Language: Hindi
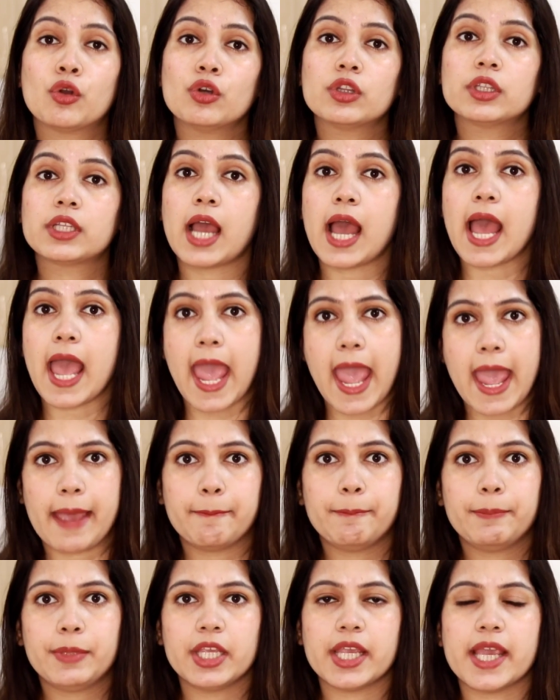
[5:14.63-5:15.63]
खुद का
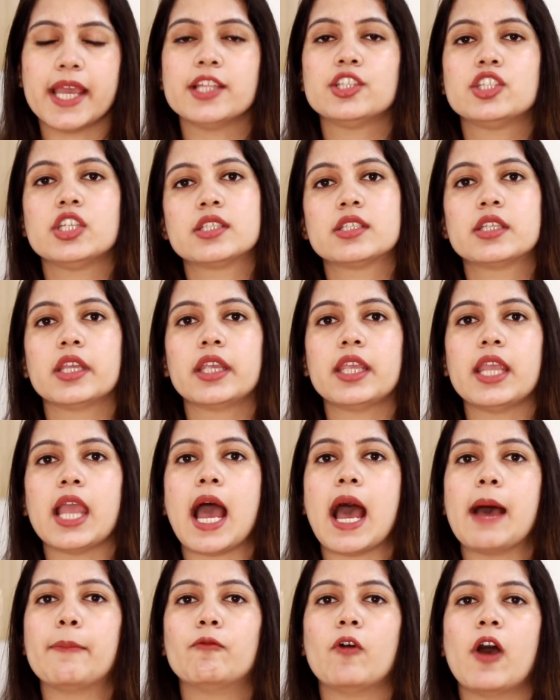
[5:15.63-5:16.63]
ऐप भी है जिससे कि
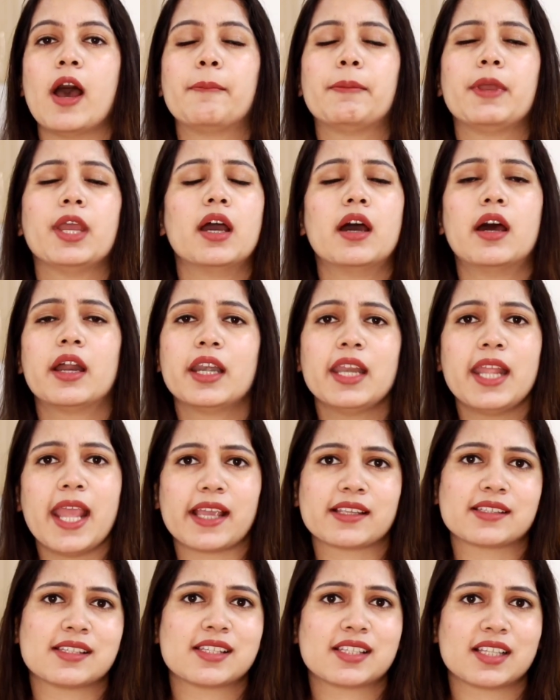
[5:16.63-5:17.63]
आप वहाँ पे अर्ली
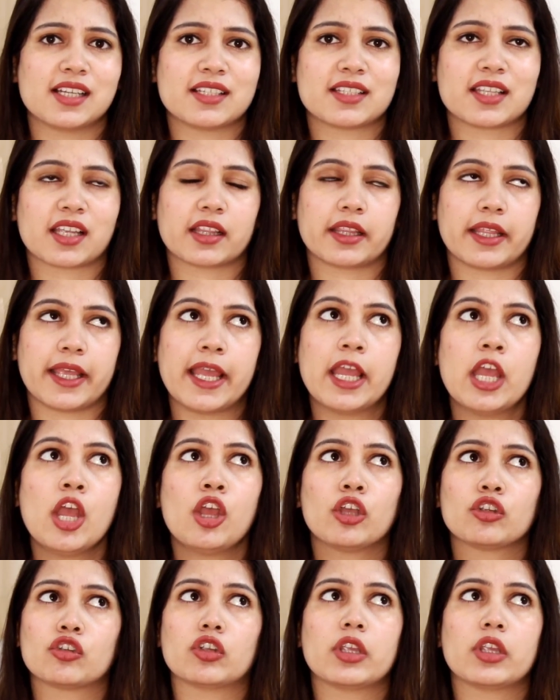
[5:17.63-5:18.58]
एक्सेस कर सकते हैं